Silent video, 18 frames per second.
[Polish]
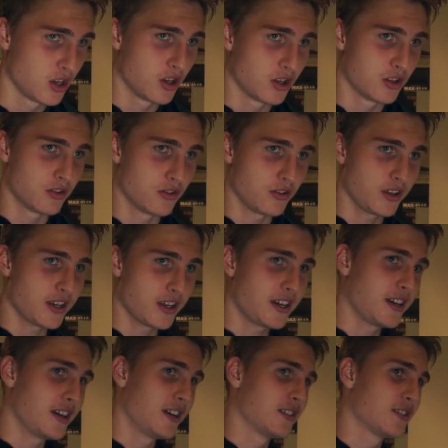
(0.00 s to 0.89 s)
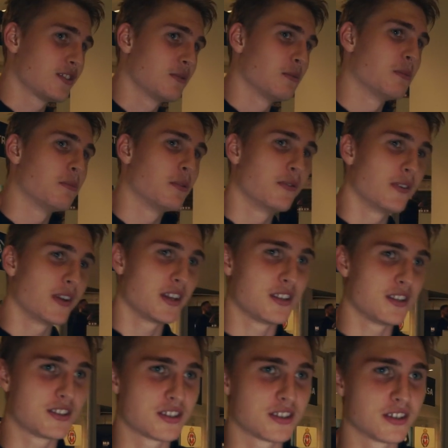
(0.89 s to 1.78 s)
No ja, co mam
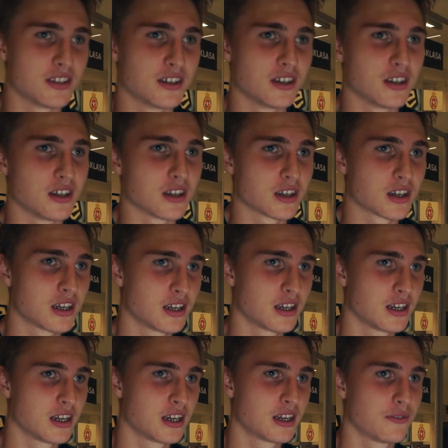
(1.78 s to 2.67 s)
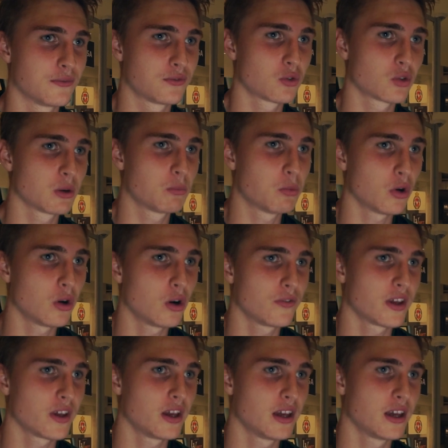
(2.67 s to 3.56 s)
powiedzieć, e, w drugiej
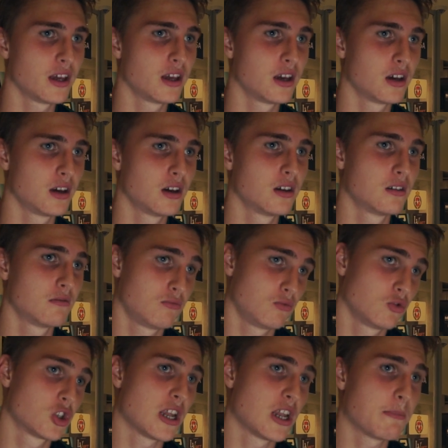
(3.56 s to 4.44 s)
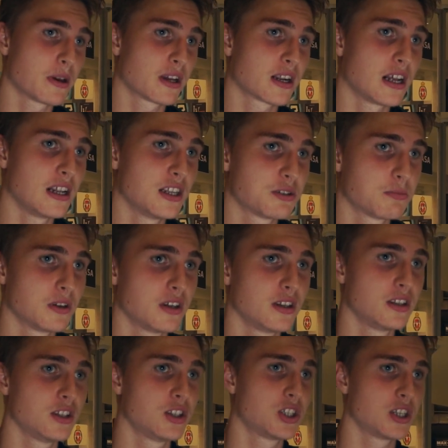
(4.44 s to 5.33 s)
połowie już lepiej
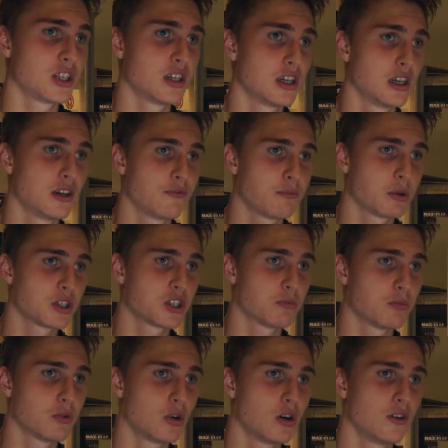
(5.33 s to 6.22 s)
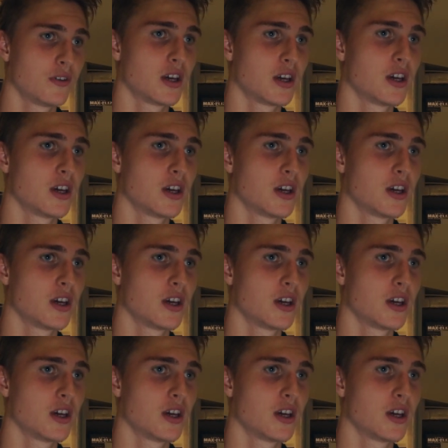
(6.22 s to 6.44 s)
graliśmy niż e, w pierwszej połowie.